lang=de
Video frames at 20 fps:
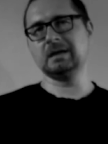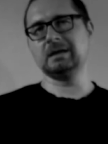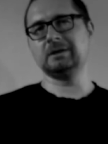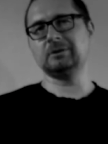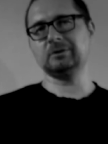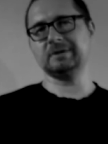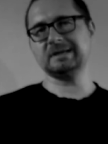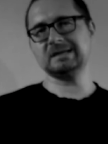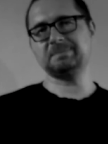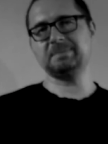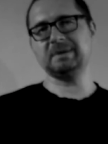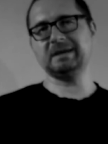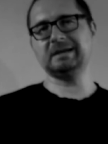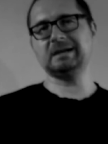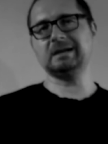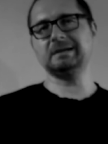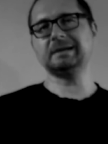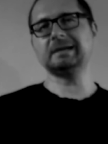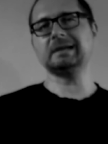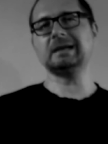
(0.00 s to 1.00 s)
Doch es
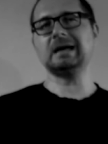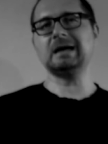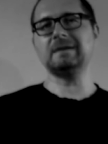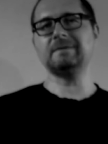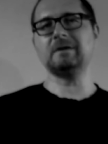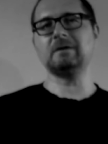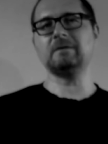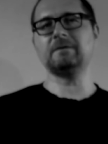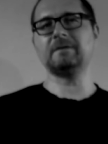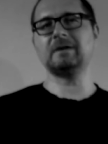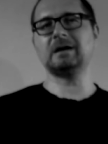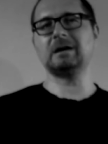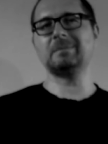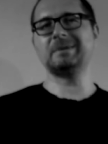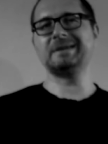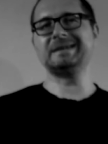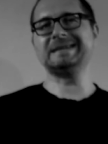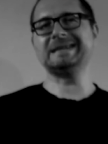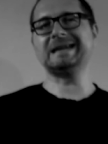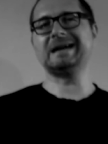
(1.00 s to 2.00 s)
beinhaltet
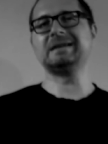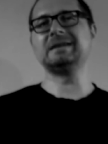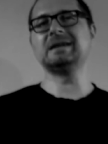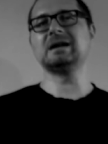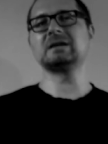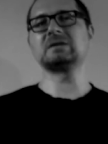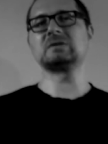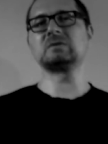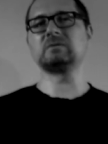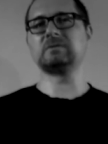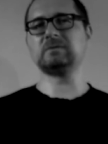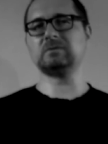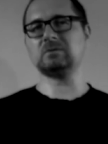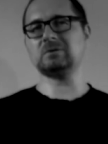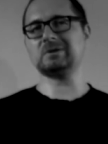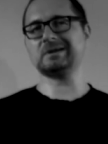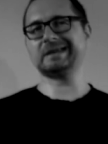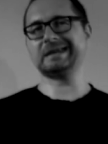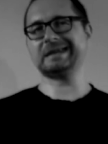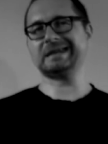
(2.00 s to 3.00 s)
Live-Aufnahmen, die ein Jahr zuvor,